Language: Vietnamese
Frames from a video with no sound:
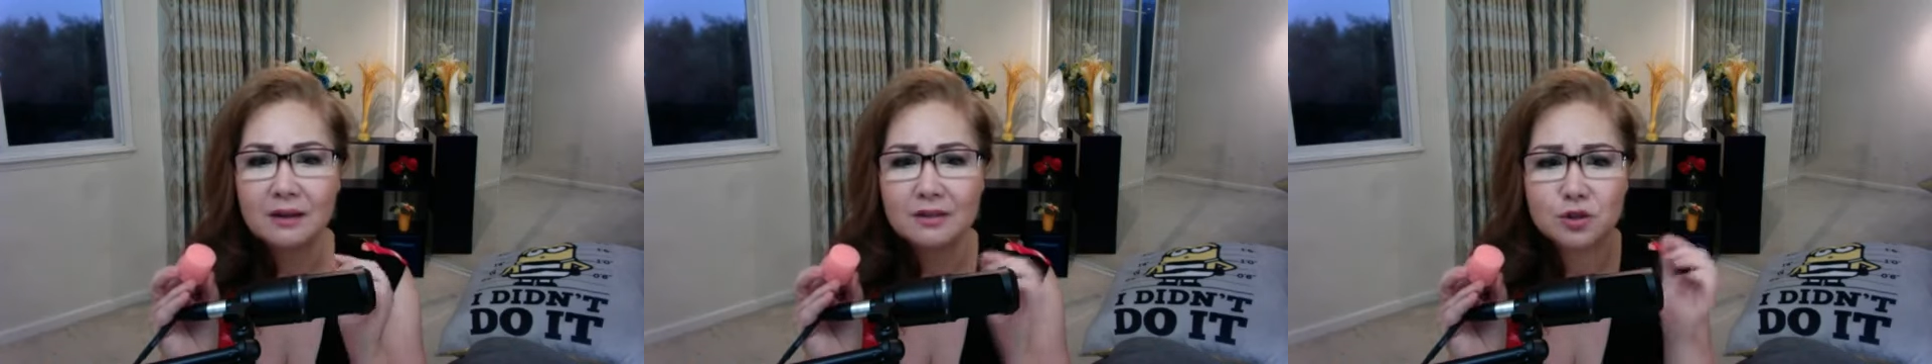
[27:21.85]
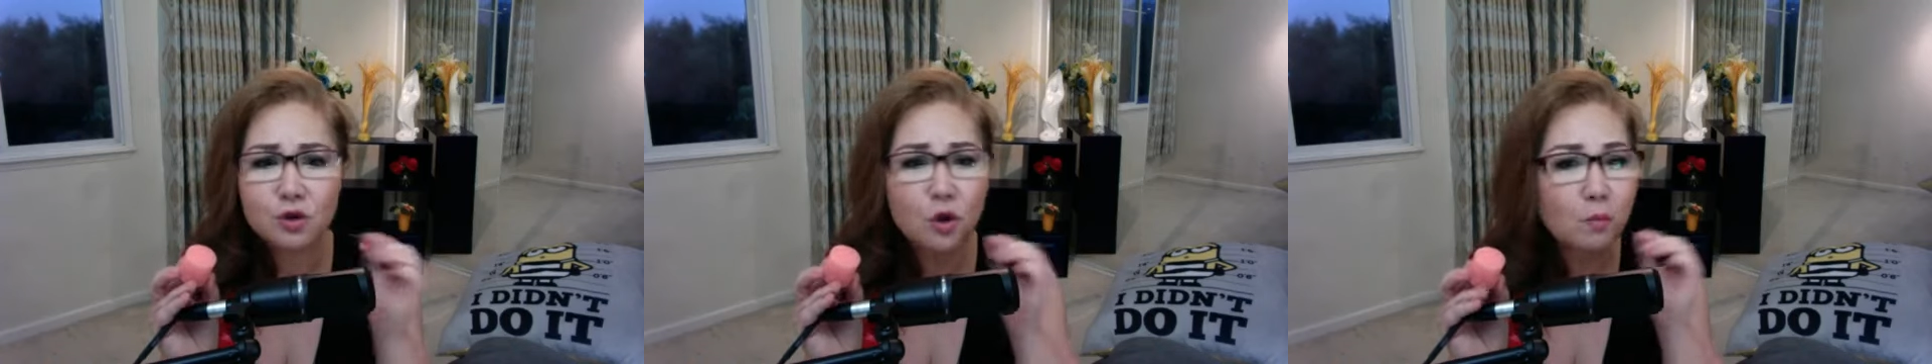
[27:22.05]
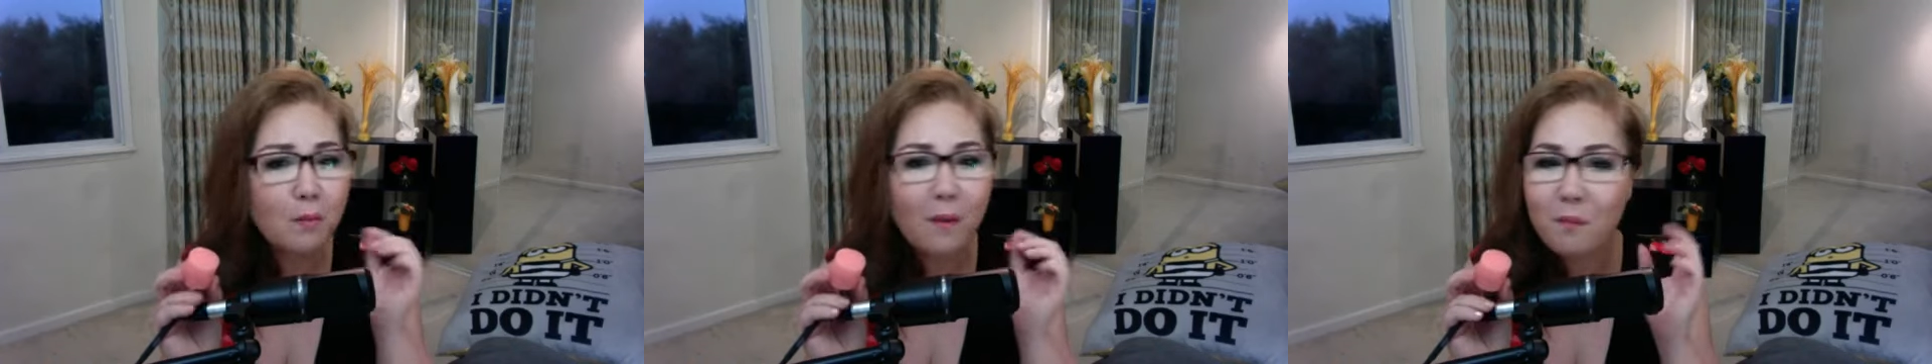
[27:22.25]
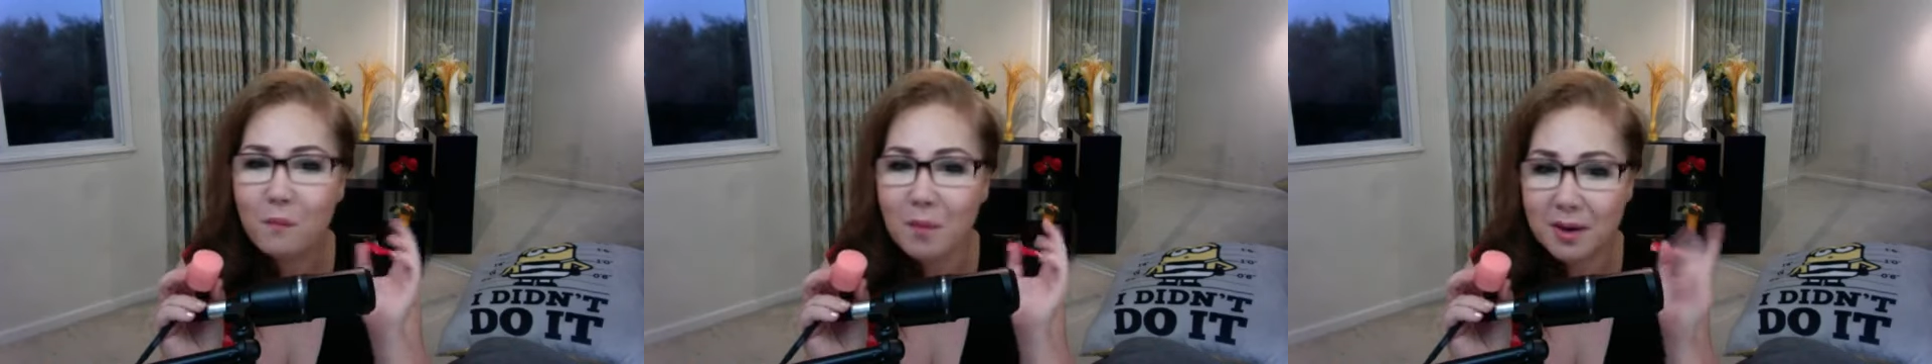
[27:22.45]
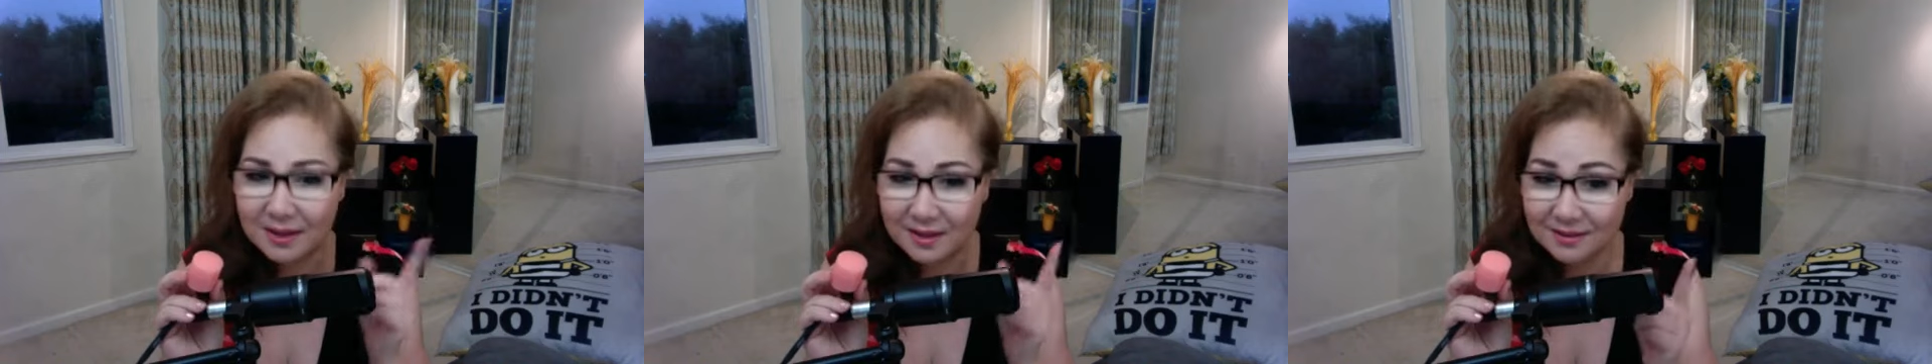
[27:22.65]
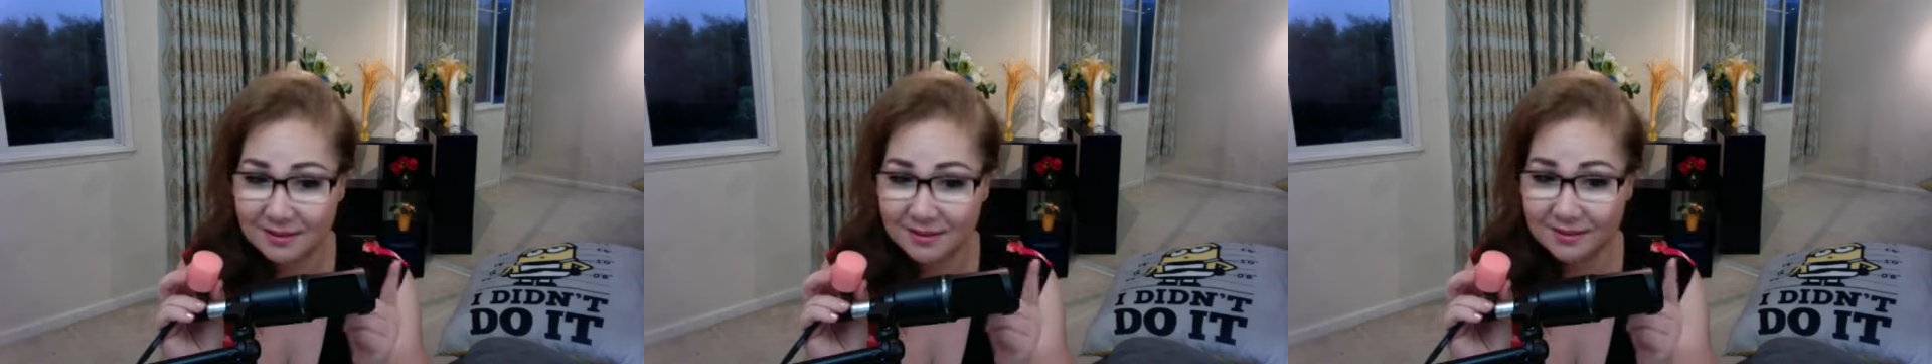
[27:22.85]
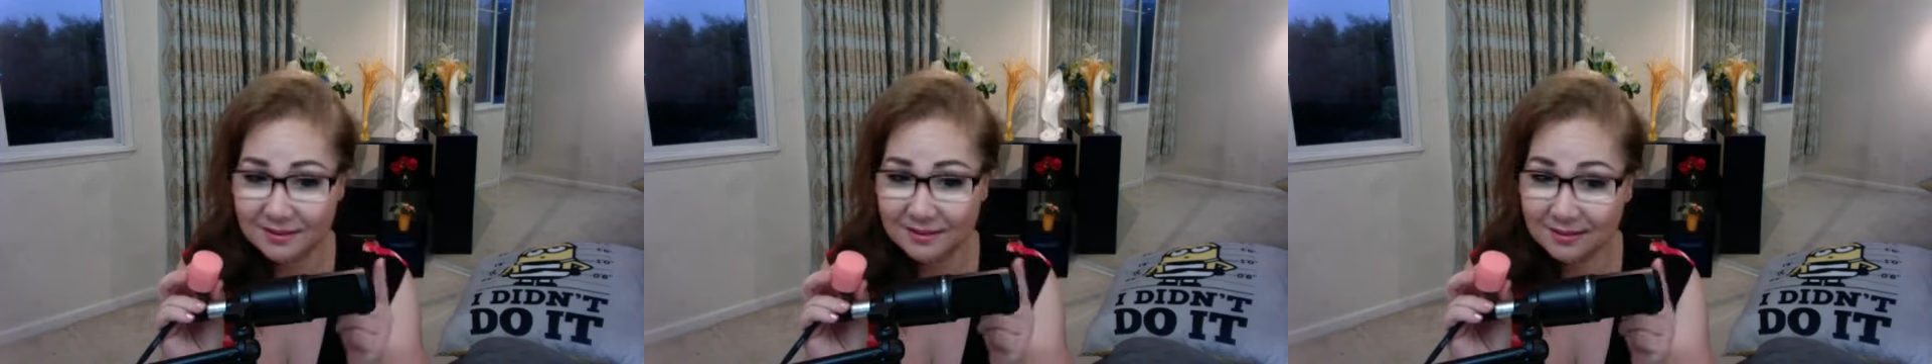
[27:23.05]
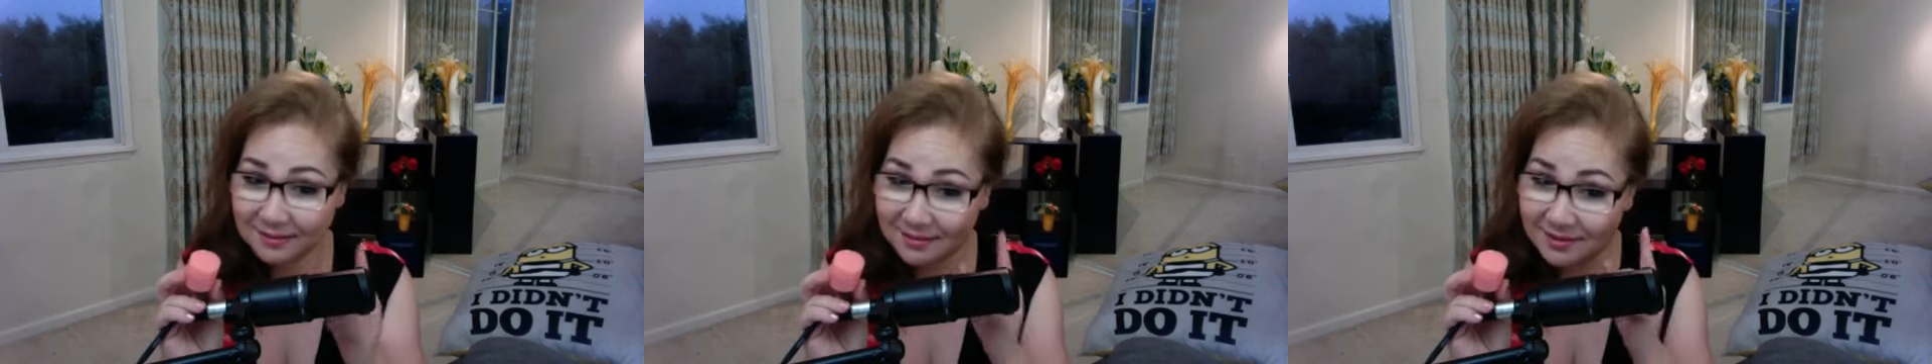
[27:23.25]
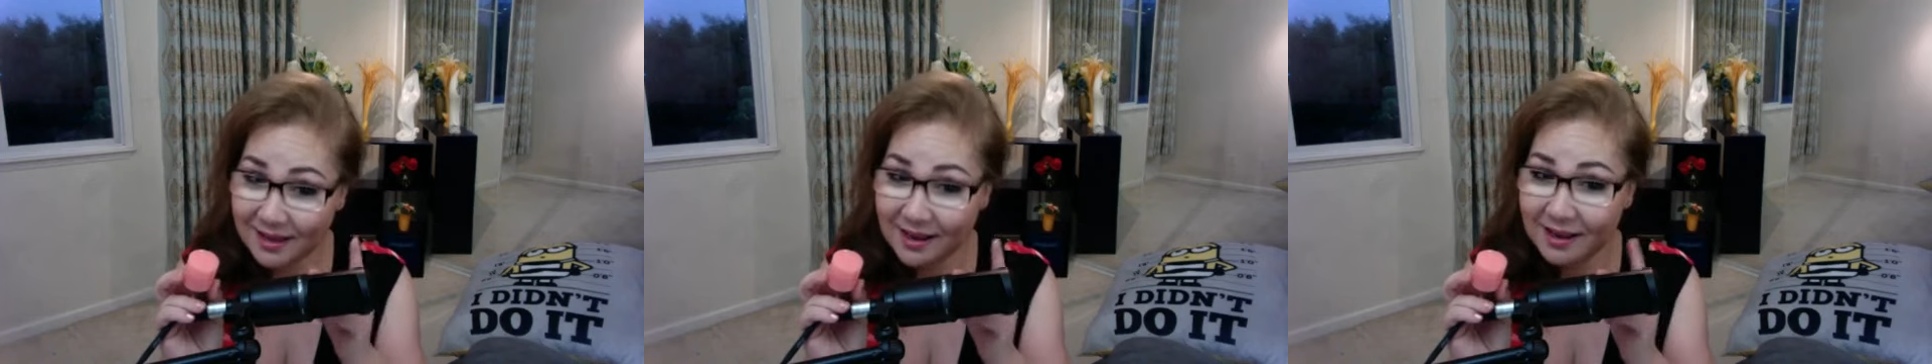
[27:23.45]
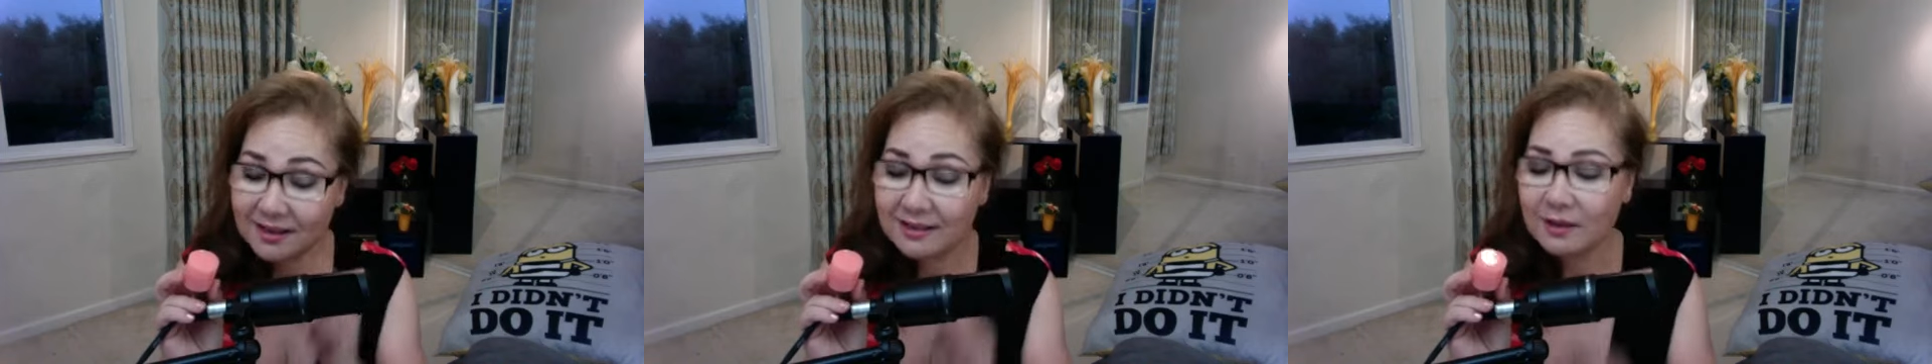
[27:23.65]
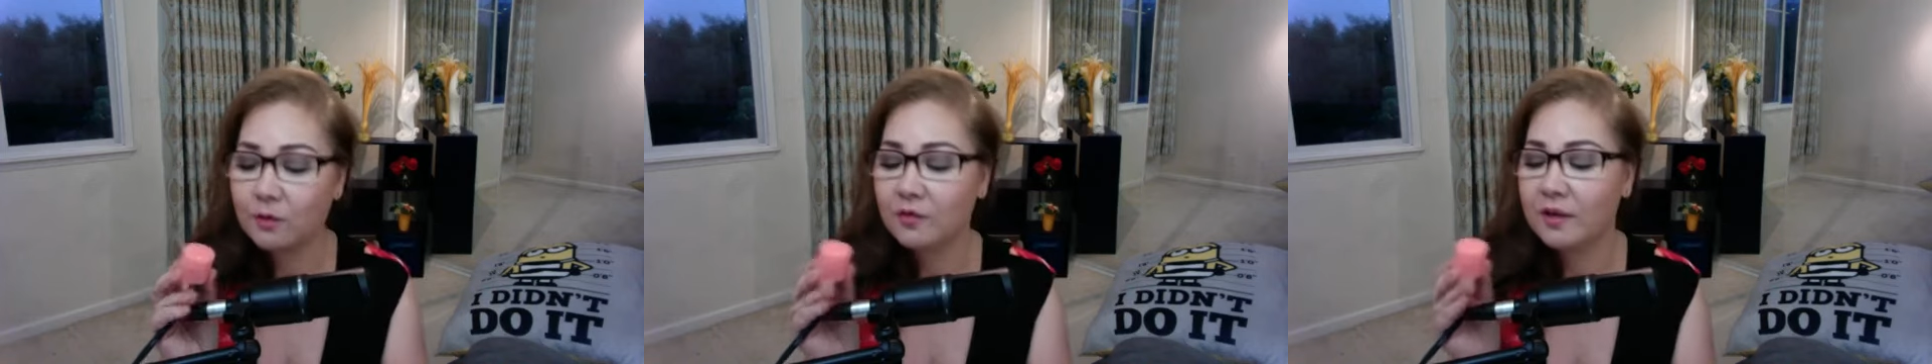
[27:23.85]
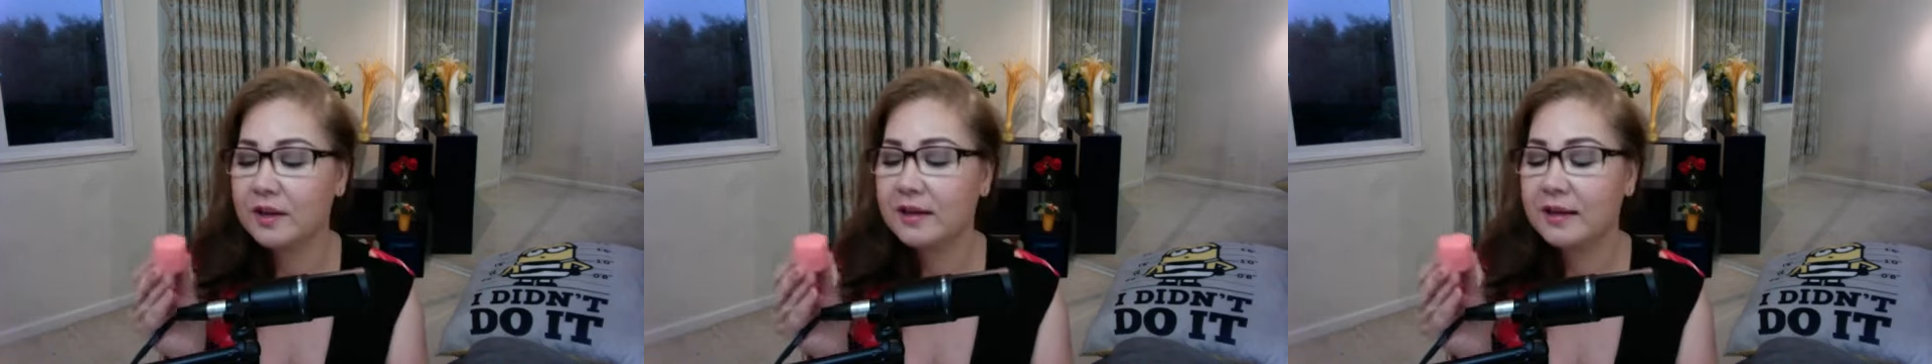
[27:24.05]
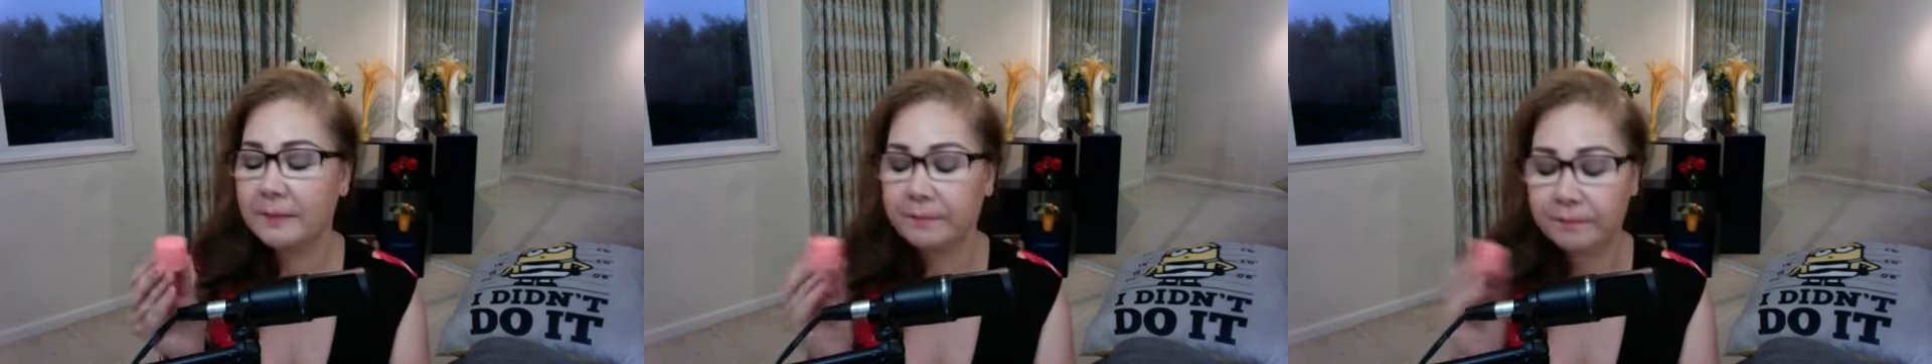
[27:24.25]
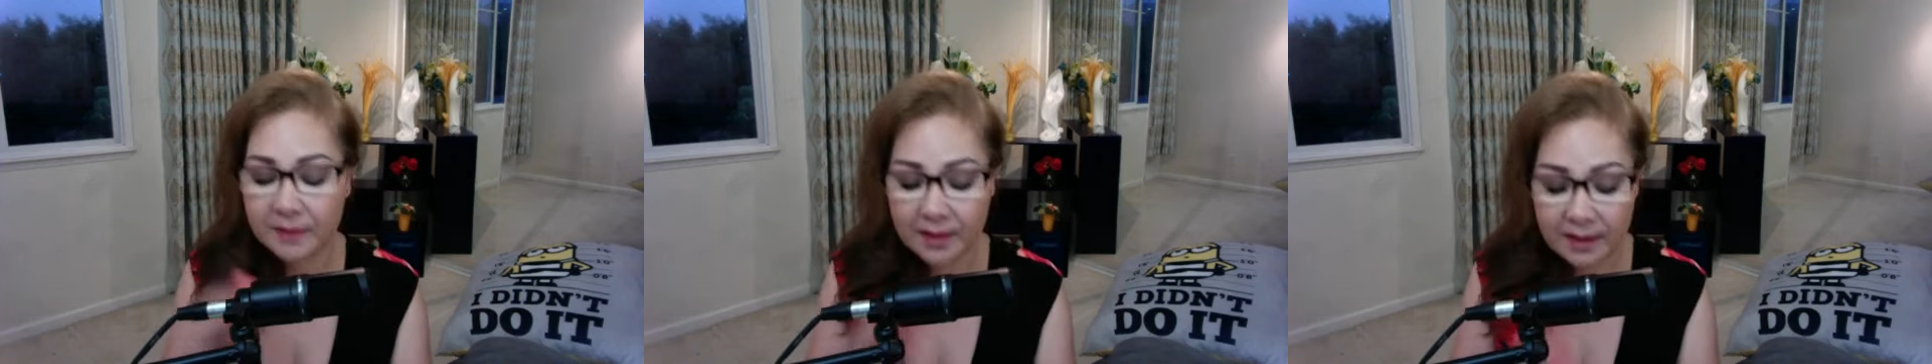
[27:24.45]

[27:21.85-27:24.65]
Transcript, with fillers: son bóng bình thường, nhớ nha quý vị nha.